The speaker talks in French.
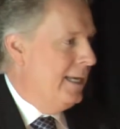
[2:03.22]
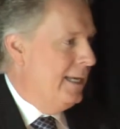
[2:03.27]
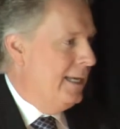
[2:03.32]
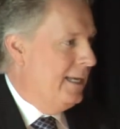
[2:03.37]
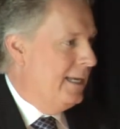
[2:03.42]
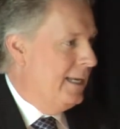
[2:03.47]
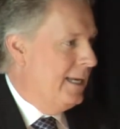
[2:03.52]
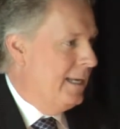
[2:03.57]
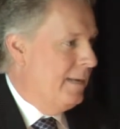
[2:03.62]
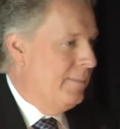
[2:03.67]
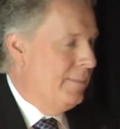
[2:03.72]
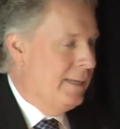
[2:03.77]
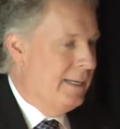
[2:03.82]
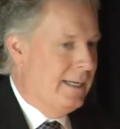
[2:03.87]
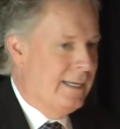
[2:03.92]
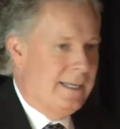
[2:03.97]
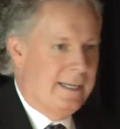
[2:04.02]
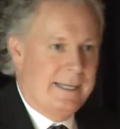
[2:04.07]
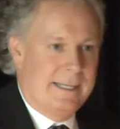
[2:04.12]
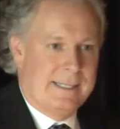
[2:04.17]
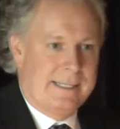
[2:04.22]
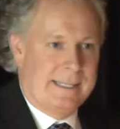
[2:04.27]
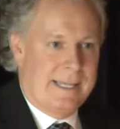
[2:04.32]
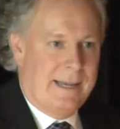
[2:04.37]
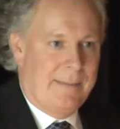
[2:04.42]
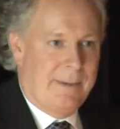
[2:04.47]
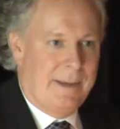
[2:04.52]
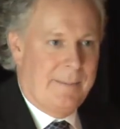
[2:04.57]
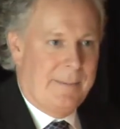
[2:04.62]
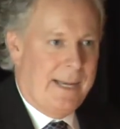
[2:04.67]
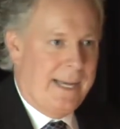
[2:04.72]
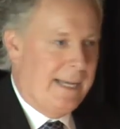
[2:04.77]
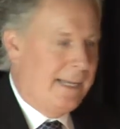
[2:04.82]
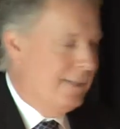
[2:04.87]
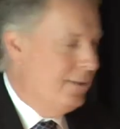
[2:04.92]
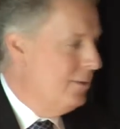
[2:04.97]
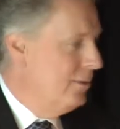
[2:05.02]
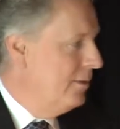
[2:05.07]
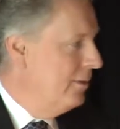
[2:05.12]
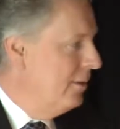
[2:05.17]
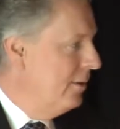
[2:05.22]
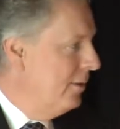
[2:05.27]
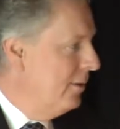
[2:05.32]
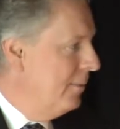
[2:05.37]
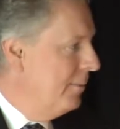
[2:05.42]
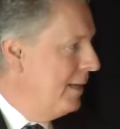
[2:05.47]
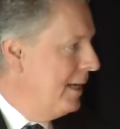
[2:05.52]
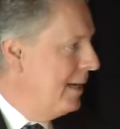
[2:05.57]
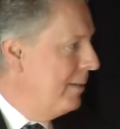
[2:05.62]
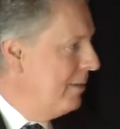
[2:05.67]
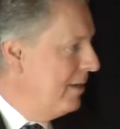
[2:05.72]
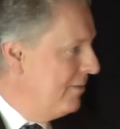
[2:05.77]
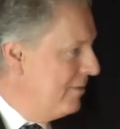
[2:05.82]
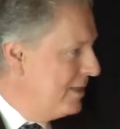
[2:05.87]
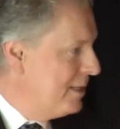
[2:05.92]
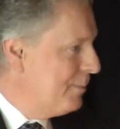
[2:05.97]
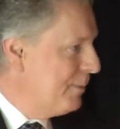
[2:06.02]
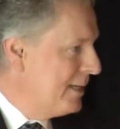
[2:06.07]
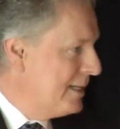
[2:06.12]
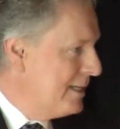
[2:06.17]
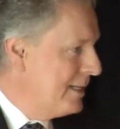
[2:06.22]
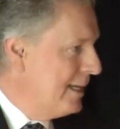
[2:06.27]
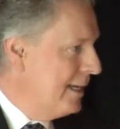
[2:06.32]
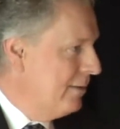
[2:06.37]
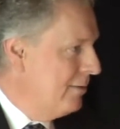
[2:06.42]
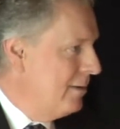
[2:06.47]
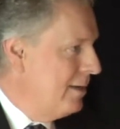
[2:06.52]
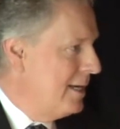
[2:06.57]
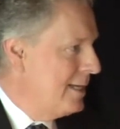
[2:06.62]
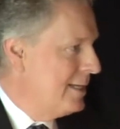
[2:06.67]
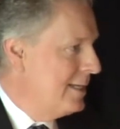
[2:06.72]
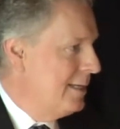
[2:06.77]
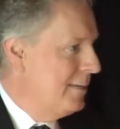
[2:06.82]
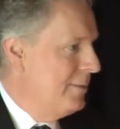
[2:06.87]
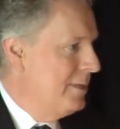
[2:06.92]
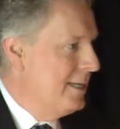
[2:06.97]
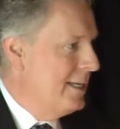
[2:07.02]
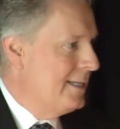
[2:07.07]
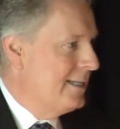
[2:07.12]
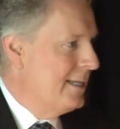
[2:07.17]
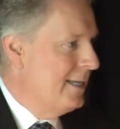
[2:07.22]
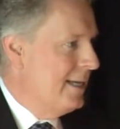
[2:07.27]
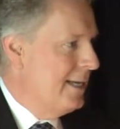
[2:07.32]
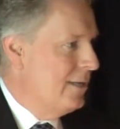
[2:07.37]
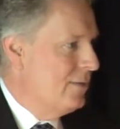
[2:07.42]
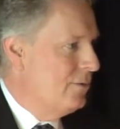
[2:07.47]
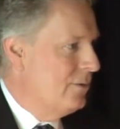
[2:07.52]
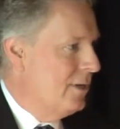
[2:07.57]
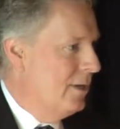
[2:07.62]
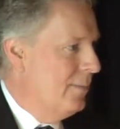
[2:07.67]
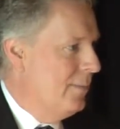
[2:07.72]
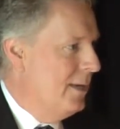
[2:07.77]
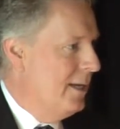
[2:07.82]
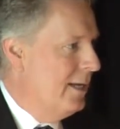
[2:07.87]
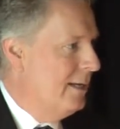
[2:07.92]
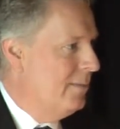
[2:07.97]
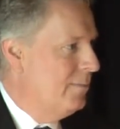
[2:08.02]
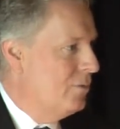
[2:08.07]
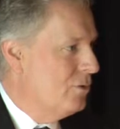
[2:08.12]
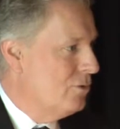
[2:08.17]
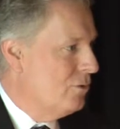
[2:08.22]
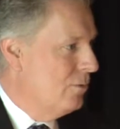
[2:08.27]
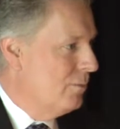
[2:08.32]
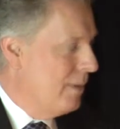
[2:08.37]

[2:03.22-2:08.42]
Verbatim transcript: également euh, Sam Hamad, Madame la vice-présidente de l'Assemblée nationale du Québec, M.